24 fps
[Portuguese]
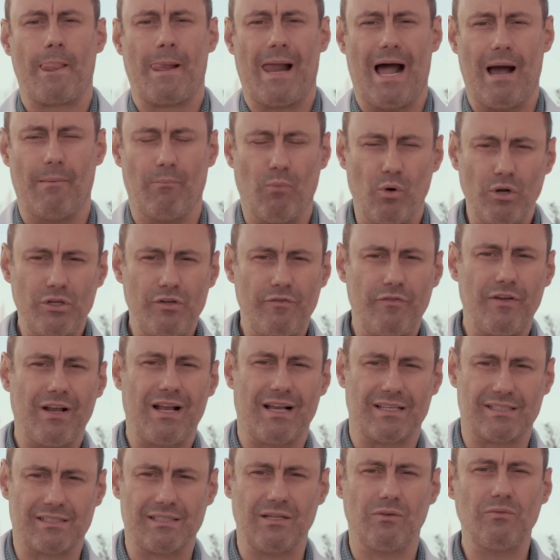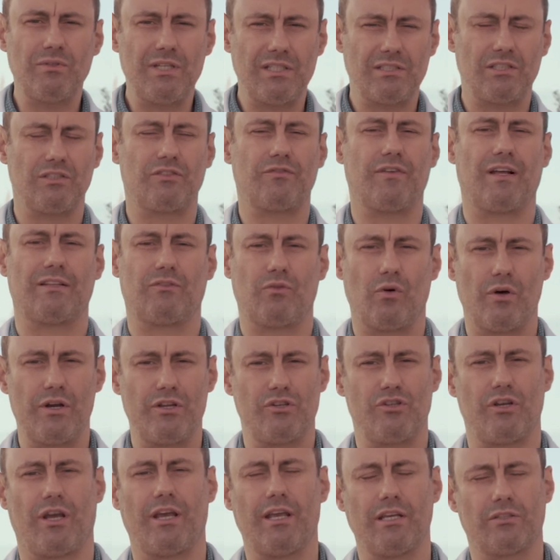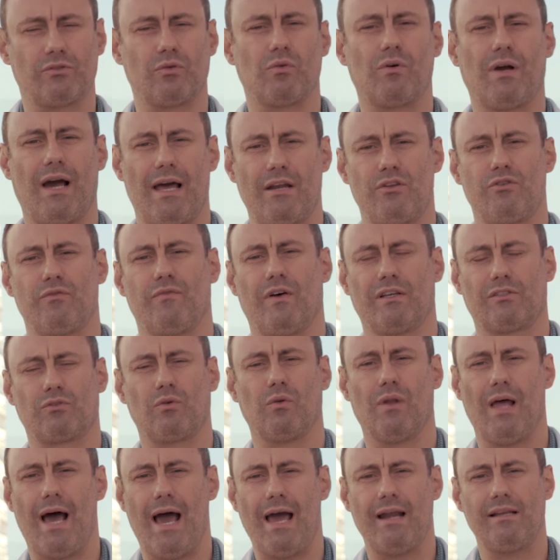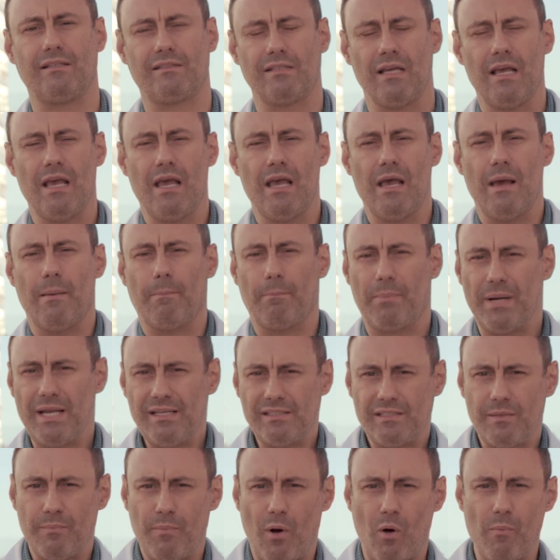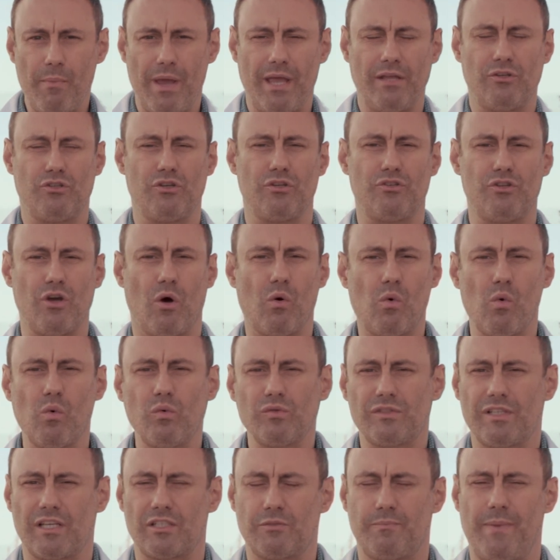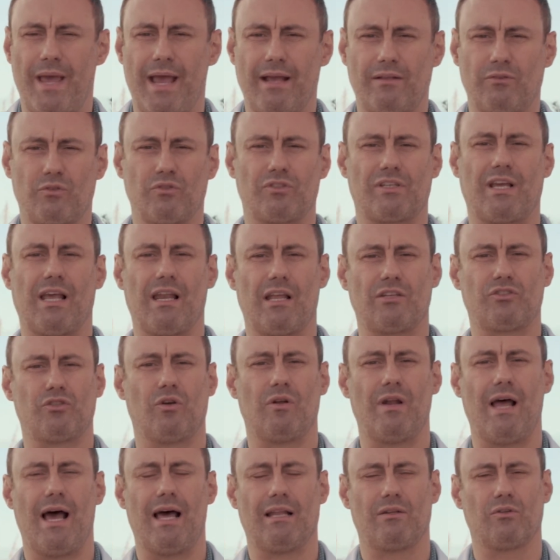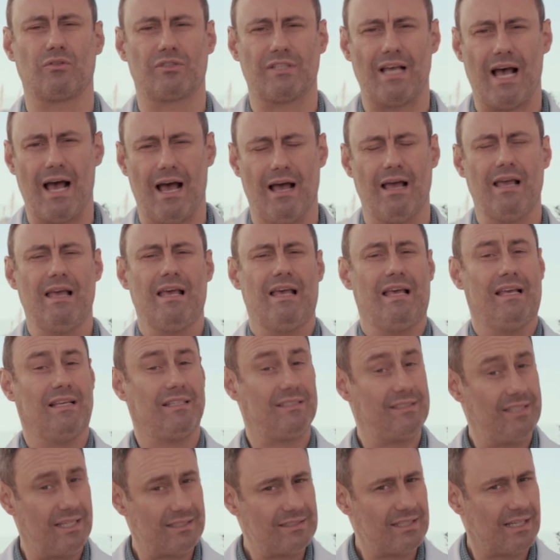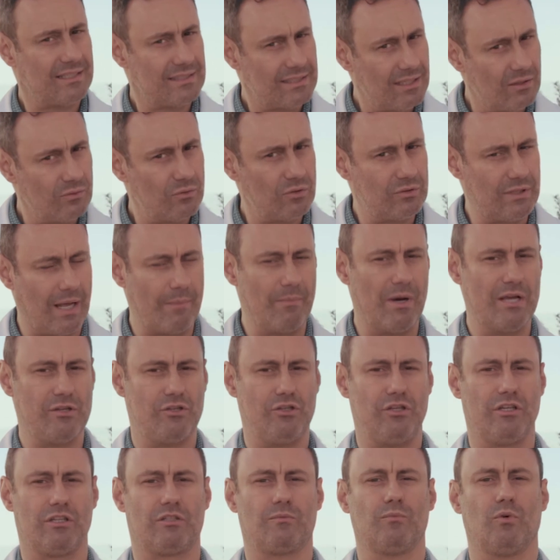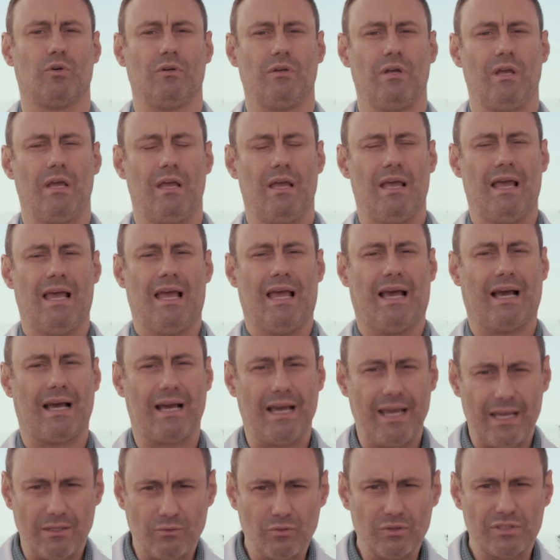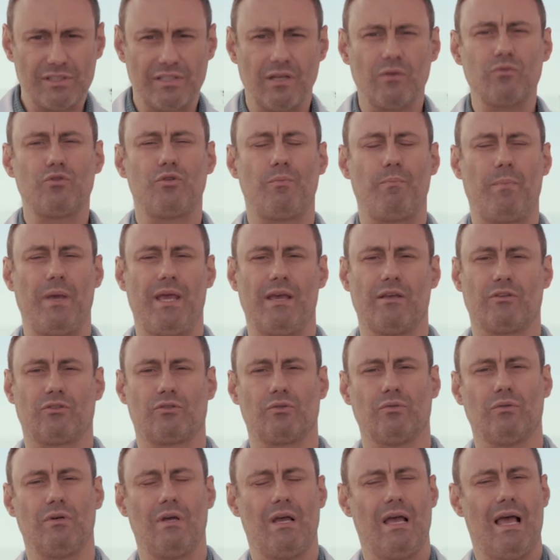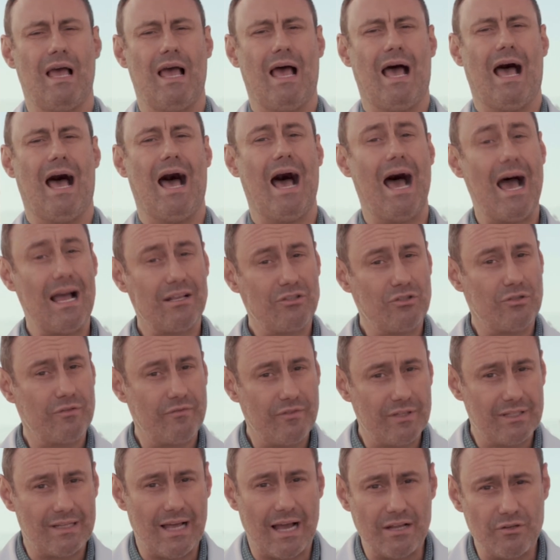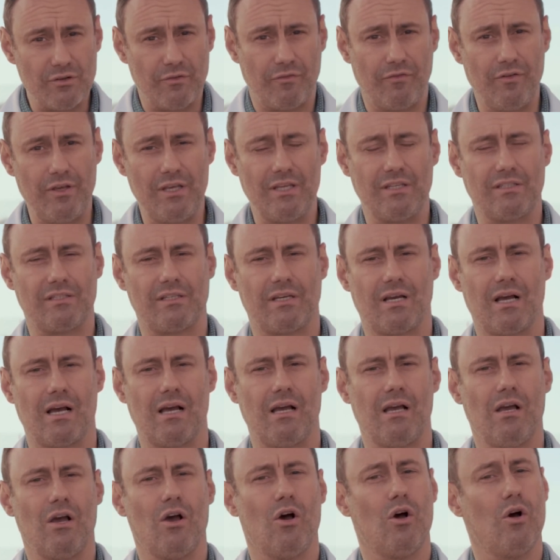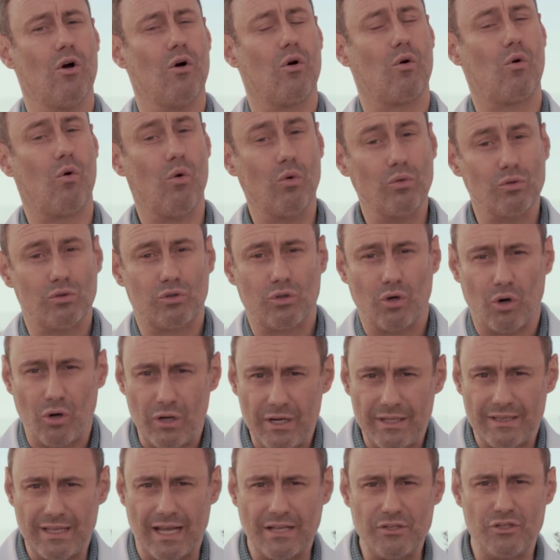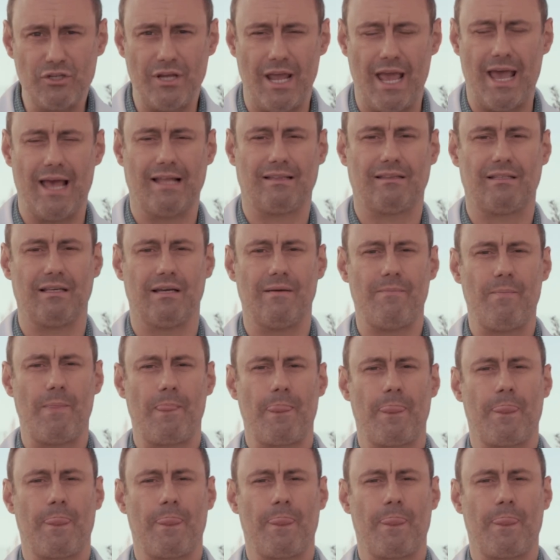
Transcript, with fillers: a modificação desses fatores de risco cardiovasculares, principalmente de alguns aspectos relacionados à cessação do tabagismo, redução de peso, atividade física, controle da dieta